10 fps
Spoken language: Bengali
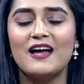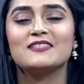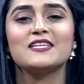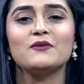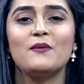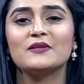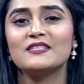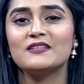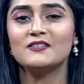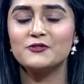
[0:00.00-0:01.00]
আজকেও আমাদের
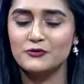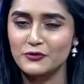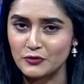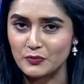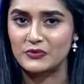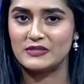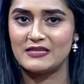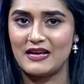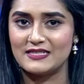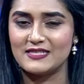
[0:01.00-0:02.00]
সাথে স্টুডিওতে উপস্থিত
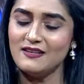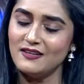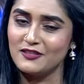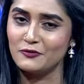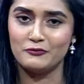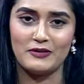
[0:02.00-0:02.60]
আছেন নতুন